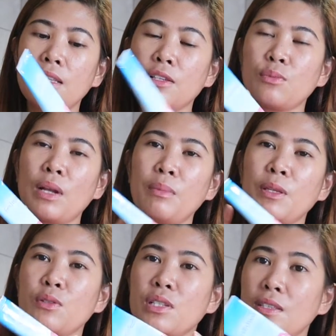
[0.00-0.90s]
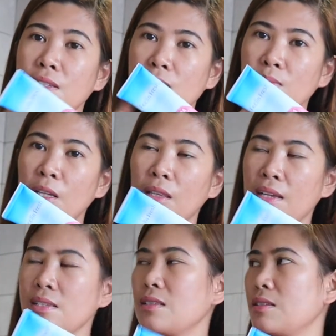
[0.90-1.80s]
This what I've been using. This is my
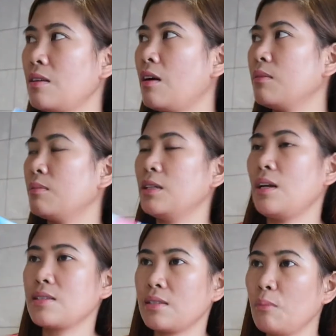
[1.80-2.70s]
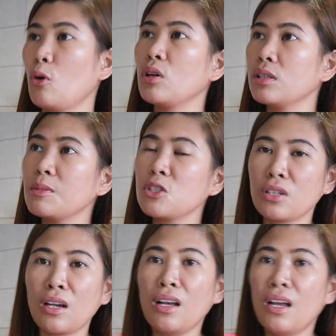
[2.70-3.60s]
last stop. My last stop. Okay naman
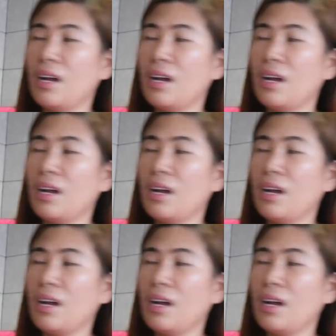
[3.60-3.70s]
siya.